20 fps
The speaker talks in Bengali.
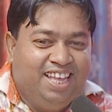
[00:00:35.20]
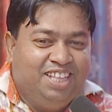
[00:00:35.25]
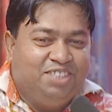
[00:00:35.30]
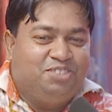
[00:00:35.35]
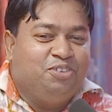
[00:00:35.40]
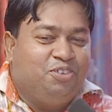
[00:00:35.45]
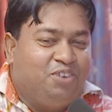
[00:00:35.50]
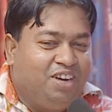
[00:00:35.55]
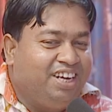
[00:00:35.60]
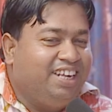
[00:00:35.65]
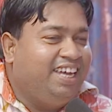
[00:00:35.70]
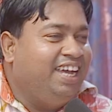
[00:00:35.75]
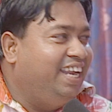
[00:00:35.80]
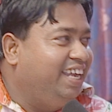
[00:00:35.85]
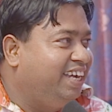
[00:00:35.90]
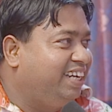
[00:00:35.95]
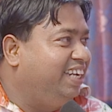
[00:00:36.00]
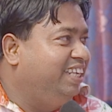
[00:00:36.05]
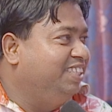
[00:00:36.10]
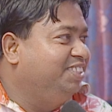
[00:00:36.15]
চোরের
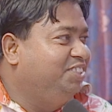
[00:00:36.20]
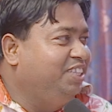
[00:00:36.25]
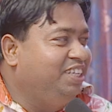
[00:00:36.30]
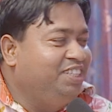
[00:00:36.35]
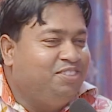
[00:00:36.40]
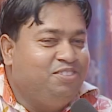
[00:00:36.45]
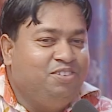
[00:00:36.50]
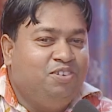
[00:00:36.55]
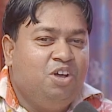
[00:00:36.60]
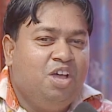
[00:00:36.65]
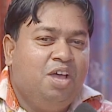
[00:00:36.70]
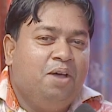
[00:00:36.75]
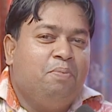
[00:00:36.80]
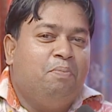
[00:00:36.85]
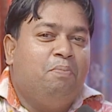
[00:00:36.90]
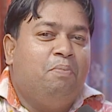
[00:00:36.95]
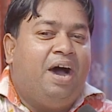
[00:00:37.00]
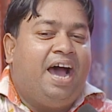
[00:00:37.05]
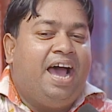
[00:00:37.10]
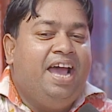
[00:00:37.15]
ক্যারেক্টার যেহেতু
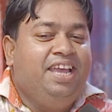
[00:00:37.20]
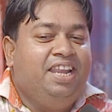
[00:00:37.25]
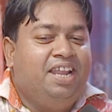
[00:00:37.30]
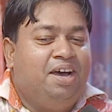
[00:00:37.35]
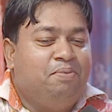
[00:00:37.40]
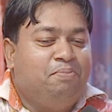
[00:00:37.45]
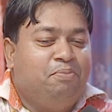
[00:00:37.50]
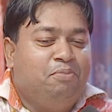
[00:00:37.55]
মাইরা